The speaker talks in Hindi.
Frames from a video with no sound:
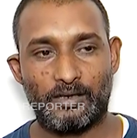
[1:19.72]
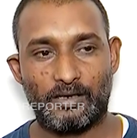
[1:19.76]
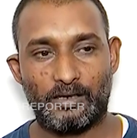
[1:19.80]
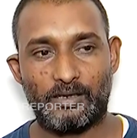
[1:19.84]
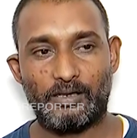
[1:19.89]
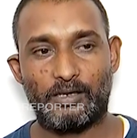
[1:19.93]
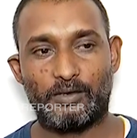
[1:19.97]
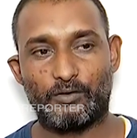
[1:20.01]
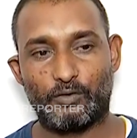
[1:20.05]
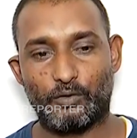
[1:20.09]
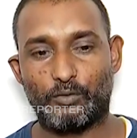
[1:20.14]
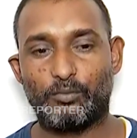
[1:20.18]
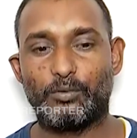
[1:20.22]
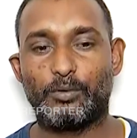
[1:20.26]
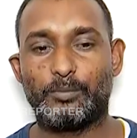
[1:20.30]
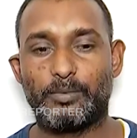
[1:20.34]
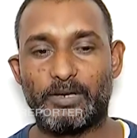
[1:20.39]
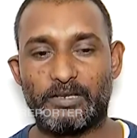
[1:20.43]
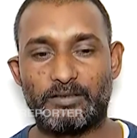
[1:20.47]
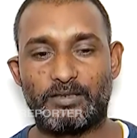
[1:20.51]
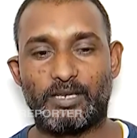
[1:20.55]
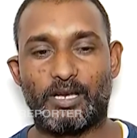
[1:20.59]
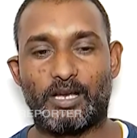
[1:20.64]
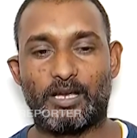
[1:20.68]
है ना जो भी
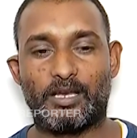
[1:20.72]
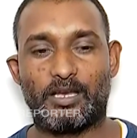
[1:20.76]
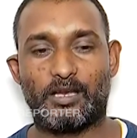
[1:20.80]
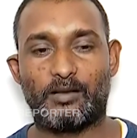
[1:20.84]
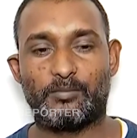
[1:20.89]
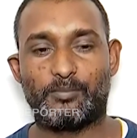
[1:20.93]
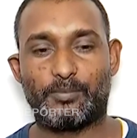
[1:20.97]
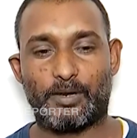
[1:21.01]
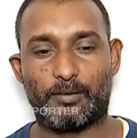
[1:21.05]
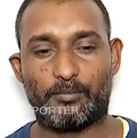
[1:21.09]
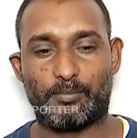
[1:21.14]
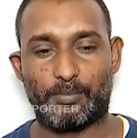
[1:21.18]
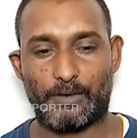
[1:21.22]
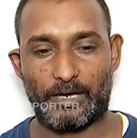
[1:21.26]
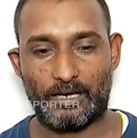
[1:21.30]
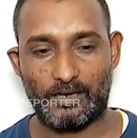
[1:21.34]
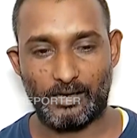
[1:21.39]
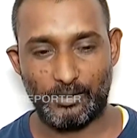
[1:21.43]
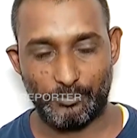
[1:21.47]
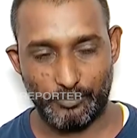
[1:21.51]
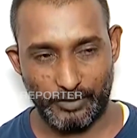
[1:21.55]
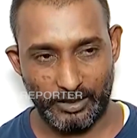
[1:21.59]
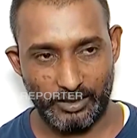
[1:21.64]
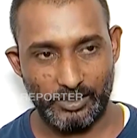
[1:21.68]
पैसा आया
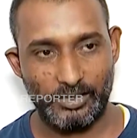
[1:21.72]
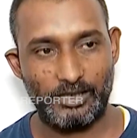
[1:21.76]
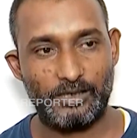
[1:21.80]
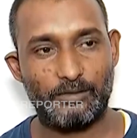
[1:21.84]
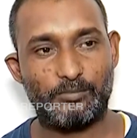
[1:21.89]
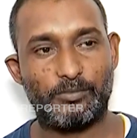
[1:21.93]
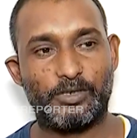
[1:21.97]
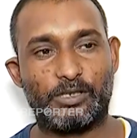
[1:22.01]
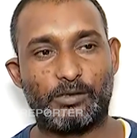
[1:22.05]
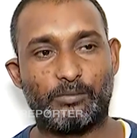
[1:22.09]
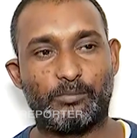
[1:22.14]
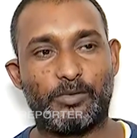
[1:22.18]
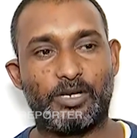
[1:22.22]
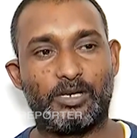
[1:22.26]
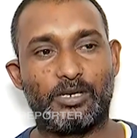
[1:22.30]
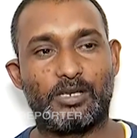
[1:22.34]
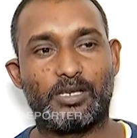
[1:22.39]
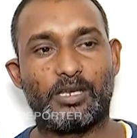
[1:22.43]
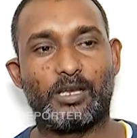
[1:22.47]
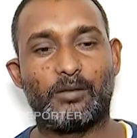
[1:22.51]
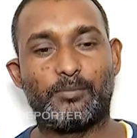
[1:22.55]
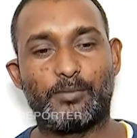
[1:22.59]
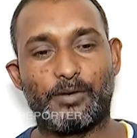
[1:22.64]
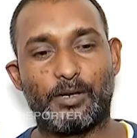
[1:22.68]
पहले मैंने इन्वेस्टमेंट
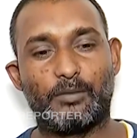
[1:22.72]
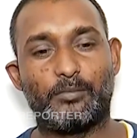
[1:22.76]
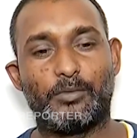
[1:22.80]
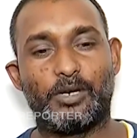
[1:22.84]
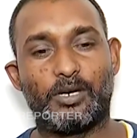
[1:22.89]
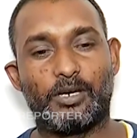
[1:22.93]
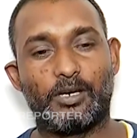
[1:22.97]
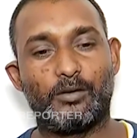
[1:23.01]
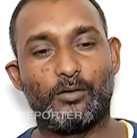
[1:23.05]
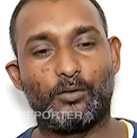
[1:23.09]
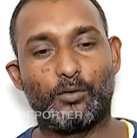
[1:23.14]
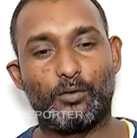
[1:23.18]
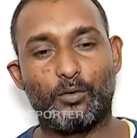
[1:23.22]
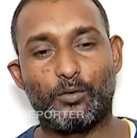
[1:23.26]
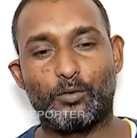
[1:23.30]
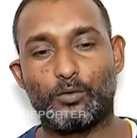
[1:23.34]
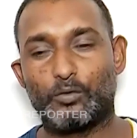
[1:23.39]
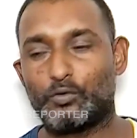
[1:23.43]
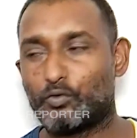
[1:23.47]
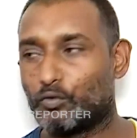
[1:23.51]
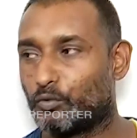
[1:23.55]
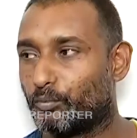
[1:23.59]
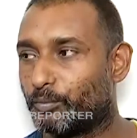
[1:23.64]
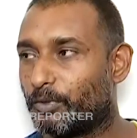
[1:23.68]
किया फिर मैंने लोगों
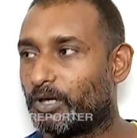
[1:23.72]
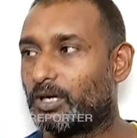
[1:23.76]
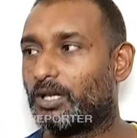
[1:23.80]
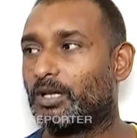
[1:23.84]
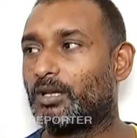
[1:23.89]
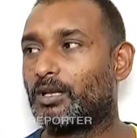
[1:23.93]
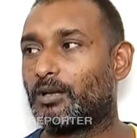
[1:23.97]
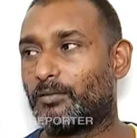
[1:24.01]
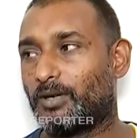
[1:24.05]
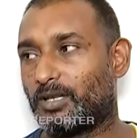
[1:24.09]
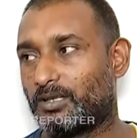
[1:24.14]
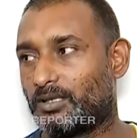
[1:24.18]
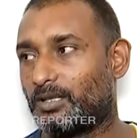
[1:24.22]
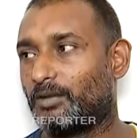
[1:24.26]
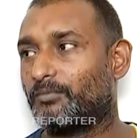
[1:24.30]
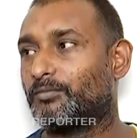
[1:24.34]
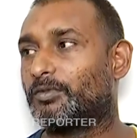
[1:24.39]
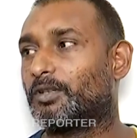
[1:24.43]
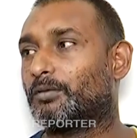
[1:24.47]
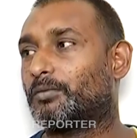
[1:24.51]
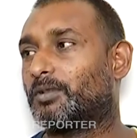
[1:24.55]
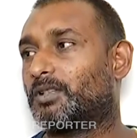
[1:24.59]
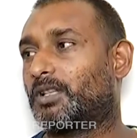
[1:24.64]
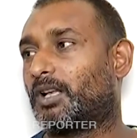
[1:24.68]
को जूम मीटिंग के माध्यम
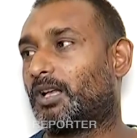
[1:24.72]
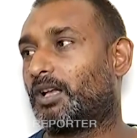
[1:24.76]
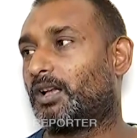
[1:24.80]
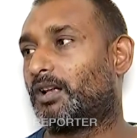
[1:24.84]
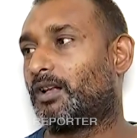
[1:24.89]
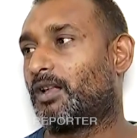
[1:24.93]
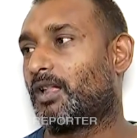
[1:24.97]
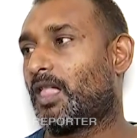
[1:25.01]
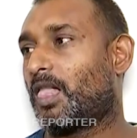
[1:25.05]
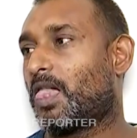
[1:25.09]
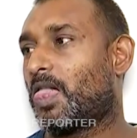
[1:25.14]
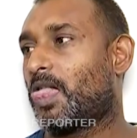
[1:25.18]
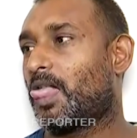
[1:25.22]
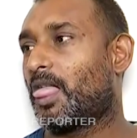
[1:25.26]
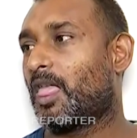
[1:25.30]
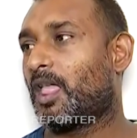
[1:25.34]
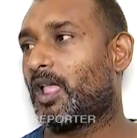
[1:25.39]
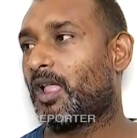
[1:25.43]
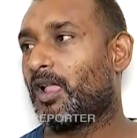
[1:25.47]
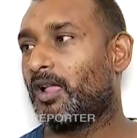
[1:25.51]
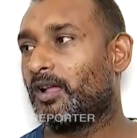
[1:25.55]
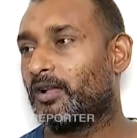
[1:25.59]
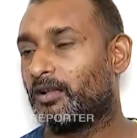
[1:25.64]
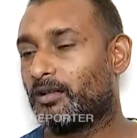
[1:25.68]
से बताया
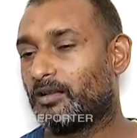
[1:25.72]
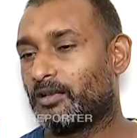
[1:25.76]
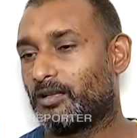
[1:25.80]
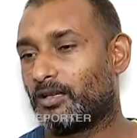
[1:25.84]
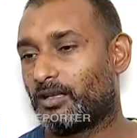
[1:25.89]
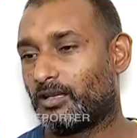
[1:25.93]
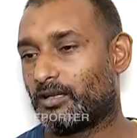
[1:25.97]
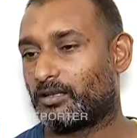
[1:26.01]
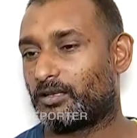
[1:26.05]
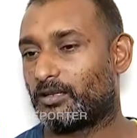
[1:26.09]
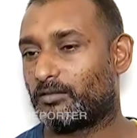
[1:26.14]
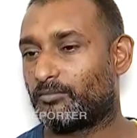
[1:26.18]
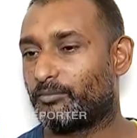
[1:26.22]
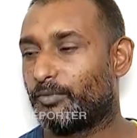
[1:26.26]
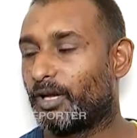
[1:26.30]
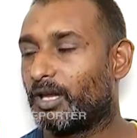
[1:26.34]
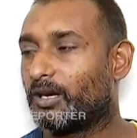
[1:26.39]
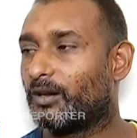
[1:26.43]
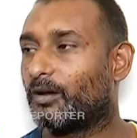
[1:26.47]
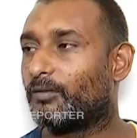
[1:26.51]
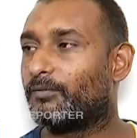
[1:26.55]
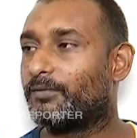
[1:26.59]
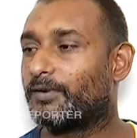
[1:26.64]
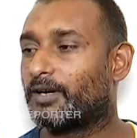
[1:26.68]

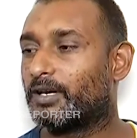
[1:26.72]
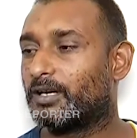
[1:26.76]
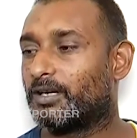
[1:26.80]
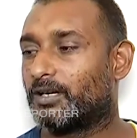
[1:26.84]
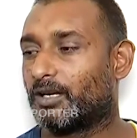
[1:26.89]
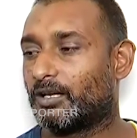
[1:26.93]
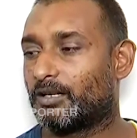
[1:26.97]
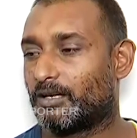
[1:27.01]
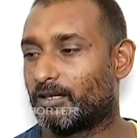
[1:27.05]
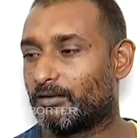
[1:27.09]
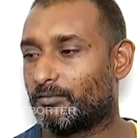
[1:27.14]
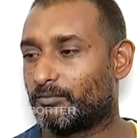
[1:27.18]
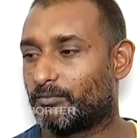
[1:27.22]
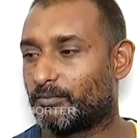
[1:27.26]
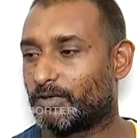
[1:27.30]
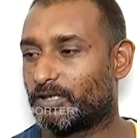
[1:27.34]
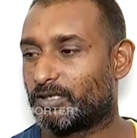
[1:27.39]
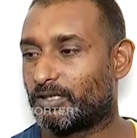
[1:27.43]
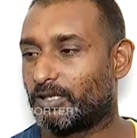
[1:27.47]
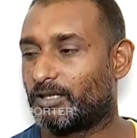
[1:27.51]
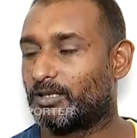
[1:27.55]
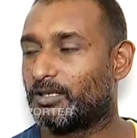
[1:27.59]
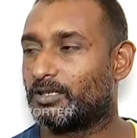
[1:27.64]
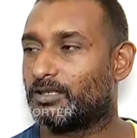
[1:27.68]
मेन ऑपरेटर है
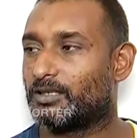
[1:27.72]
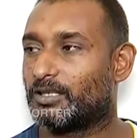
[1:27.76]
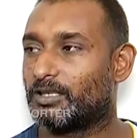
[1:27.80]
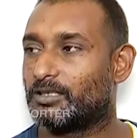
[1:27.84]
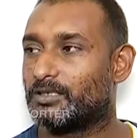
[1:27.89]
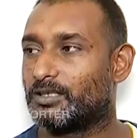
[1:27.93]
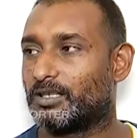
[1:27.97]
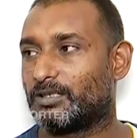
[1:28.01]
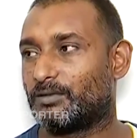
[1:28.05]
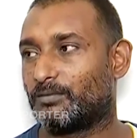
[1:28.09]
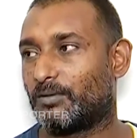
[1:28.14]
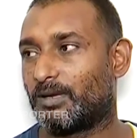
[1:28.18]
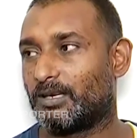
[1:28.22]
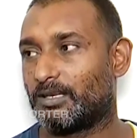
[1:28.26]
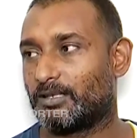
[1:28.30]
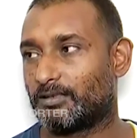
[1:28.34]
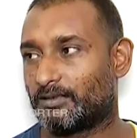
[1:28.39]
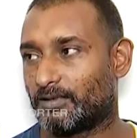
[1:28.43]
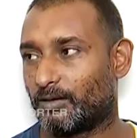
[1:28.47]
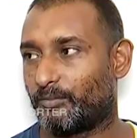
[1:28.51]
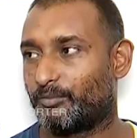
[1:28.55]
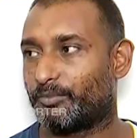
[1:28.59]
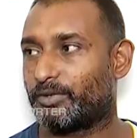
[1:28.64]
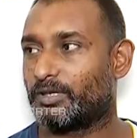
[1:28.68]
मिस्टर नितिन जायसवाल
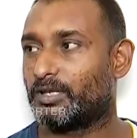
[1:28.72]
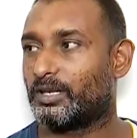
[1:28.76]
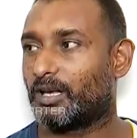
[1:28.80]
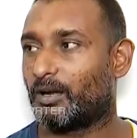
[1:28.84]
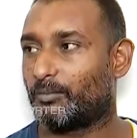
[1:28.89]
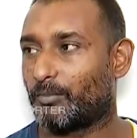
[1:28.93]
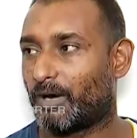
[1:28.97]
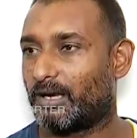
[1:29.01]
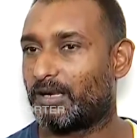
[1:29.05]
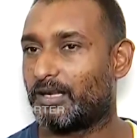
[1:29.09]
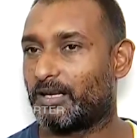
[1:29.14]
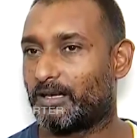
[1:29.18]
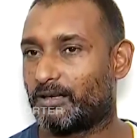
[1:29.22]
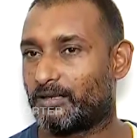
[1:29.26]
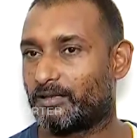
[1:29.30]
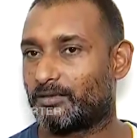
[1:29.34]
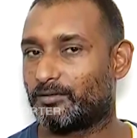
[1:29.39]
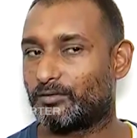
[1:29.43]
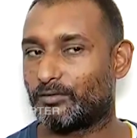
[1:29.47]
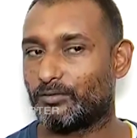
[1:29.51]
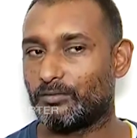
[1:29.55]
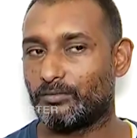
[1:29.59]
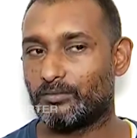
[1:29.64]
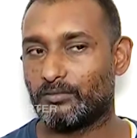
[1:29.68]
इस कंपनी का मालिक है
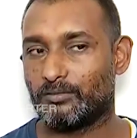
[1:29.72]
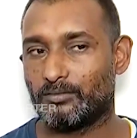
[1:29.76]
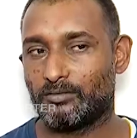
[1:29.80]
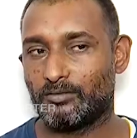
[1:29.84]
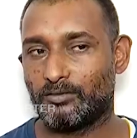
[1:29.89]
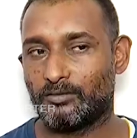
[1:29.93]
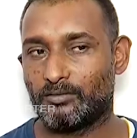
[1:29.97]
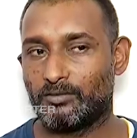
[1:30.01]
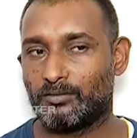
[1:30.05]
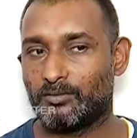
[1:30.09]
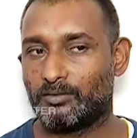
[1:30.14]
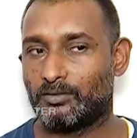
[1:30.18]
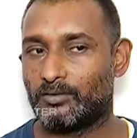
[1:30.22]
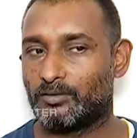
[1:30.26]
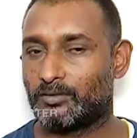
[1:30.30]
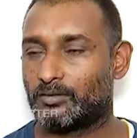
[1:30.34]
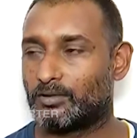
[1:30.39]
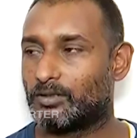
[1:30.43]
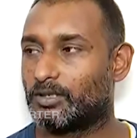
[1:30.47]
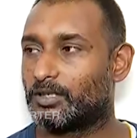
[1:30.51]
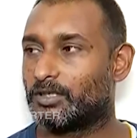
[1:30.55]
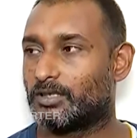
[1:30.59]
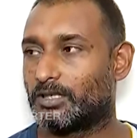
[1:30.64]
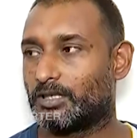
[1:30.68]
जो
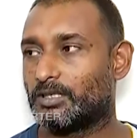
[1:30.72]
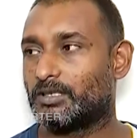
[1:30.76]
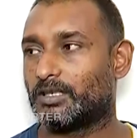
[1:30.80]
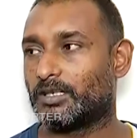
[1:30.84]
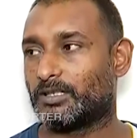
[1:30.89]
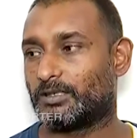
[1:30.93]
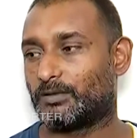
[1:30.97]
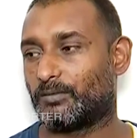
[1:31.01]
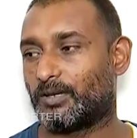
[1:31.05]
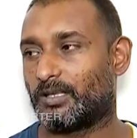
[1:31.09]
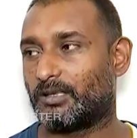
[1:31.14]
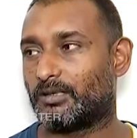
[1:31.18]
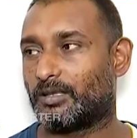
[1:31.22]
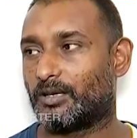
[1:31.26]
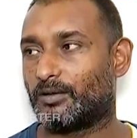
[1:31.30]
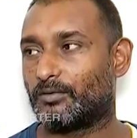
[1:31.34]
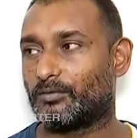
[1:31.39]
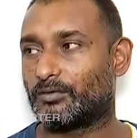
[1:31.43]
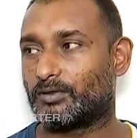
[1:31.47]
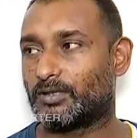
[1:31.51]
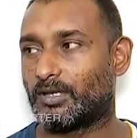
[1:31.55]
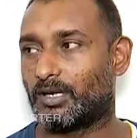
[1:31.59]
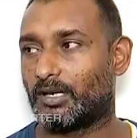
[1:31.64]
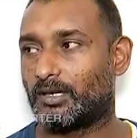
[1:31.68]
नितिन जायसवाल था
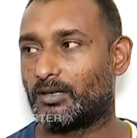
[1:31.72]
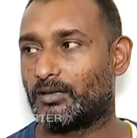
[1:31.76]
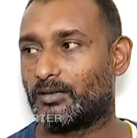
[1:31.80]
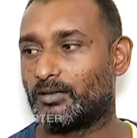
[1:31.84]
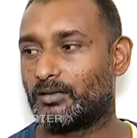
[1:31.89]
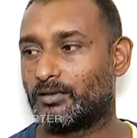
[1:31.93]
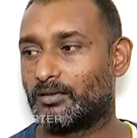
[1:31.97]
उसका नितिन